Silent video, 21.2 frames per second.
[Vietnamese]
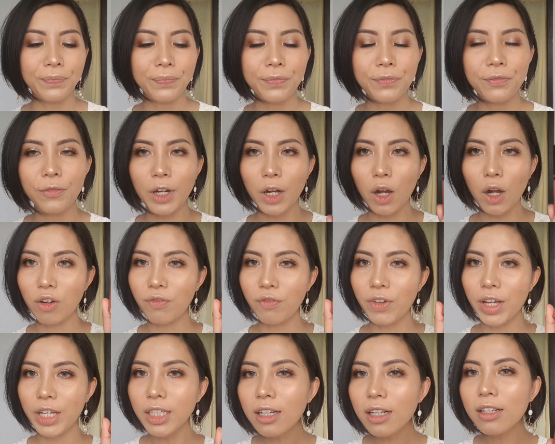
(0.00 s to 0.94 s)
còn về
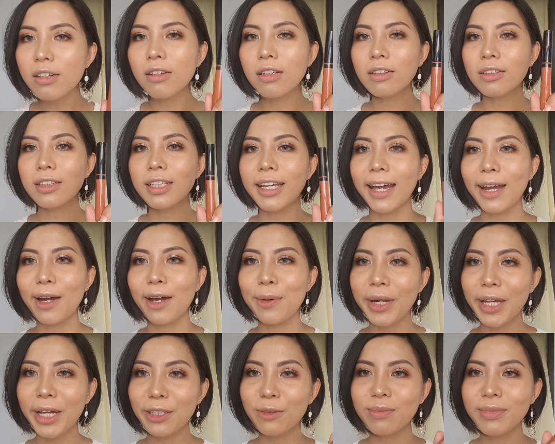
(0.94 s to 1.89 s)
chất lượng thì ngày hôm nay chúng
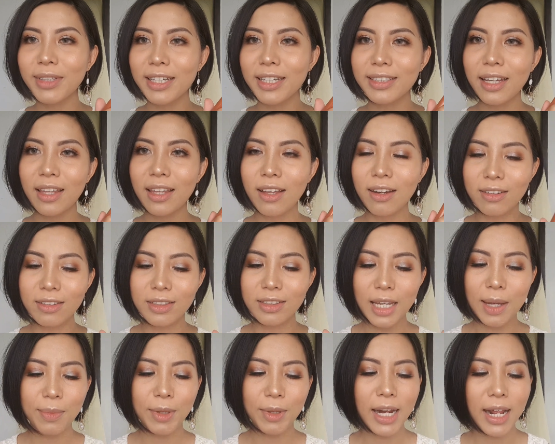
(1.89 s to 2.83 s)
ta sẽ thử xem thế
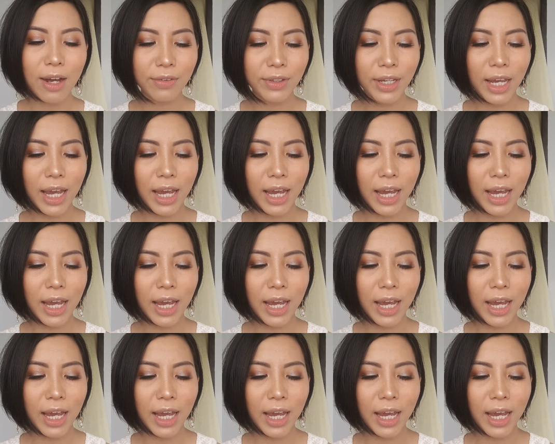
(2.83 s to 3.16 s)
nào nha